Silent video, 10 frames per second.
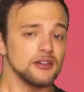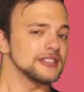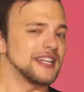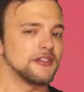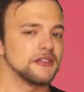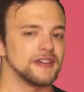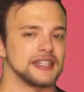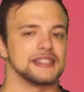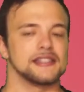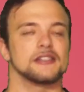loro interno
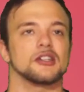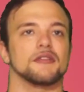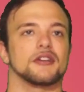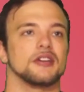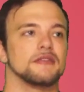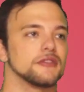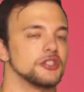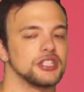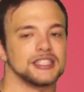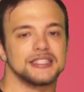infatti si trovano i
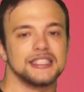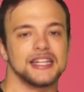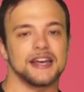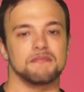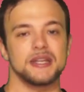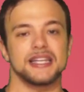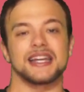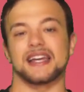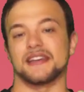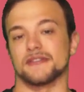linfociti T e B
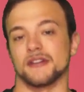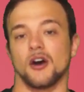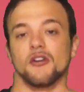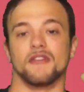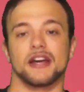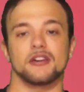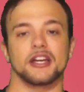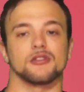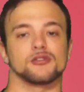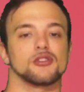naive, ovvero
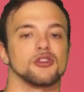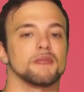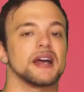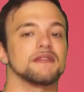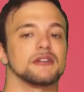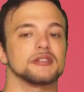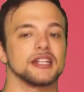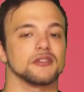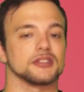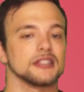che non sono mai venuti
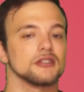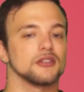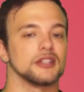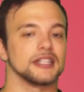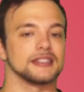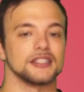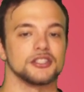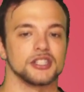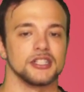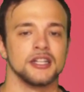a contatto con gli
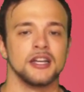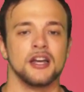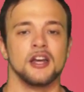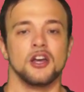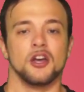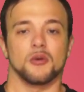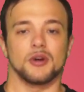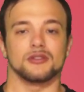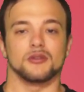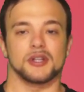antigeni.
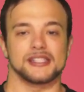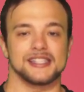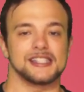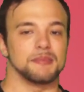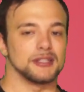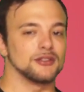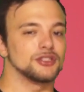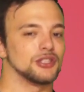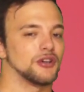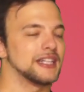Quando un qualsiasi
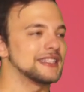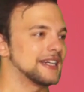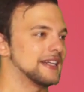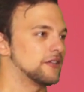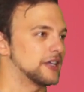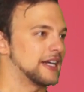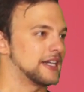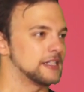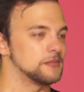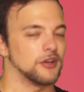patogeno entra
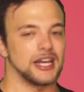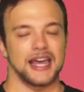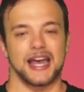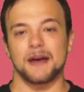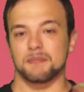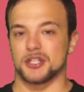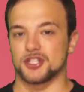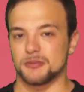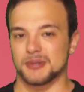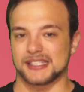nell'organismo, le
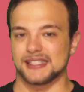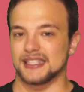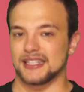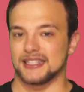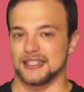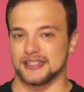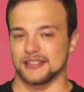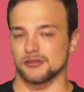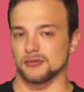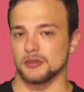APC presenti nei
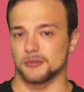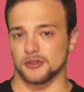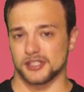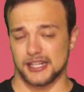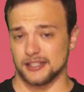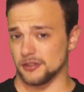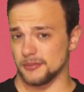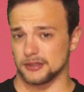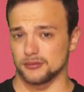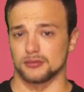tessuti mucosali
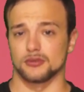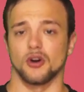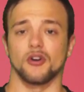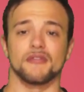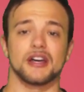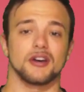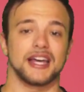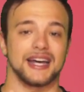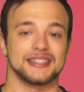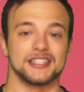soprattutto, ovvero
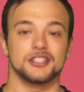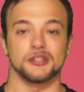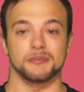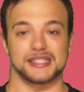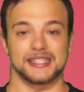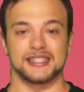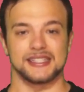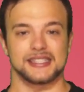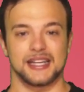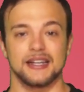le antigen presenti in
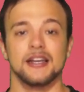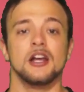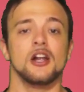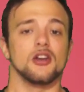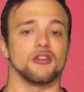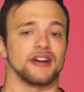cell, lo